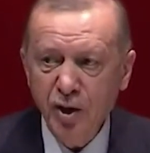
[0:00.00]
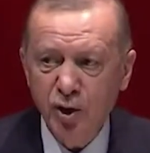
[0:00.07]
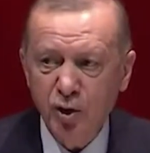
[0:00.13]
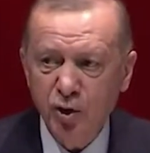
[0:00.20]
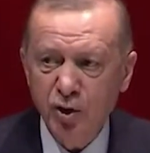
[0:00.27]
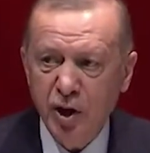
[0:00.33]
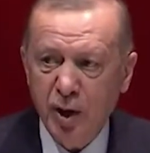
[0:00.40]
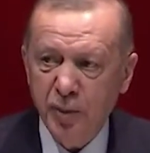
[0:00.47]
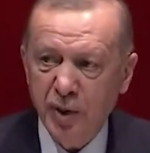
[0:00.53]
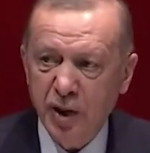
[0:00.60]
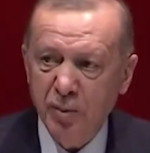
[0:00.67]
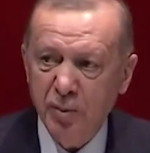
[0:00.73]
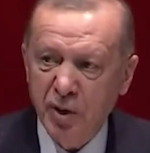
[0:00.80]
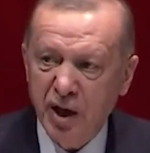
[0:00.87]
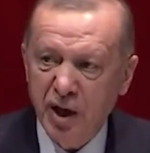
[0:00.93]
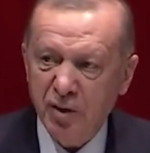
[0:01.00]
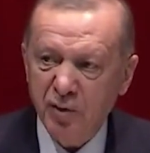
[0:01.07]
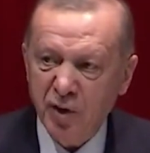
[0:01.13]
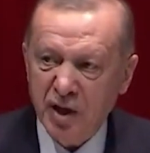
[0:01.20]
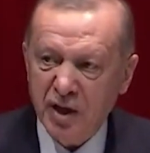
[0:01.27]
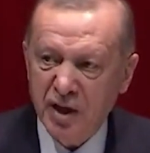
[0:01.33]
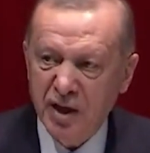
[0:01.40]
Aynı gün yapılan
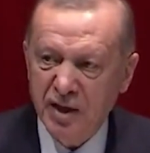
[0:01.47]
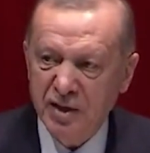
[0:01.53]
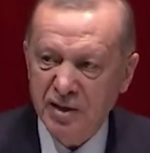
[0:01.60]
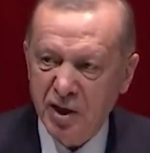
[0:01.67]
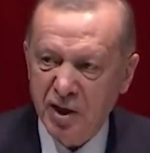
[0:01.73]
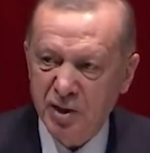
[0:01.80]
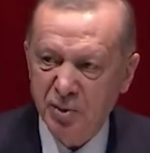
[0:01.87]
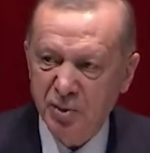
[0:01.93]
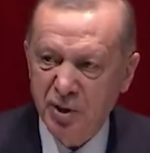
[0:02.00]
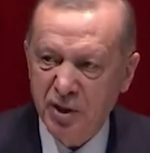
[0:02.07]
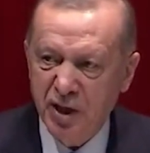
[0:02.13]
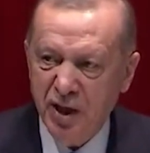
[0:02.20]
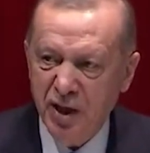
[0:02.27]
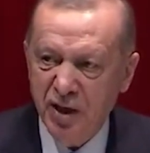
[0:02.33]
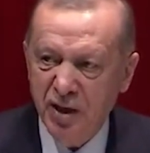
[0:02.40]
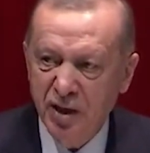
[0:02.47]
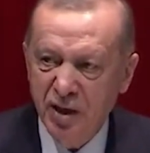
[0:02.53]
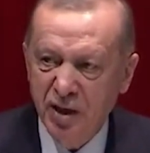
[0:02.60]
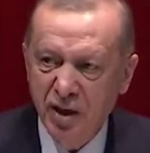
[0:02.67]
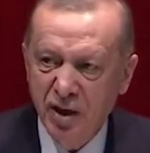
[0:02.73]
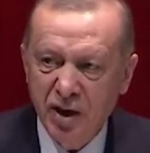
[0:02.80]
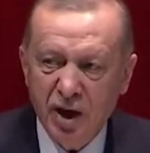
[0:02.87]
milletvekilliği
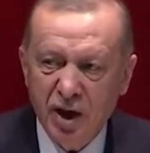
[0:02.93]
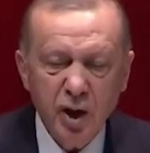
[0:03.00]
seçiminde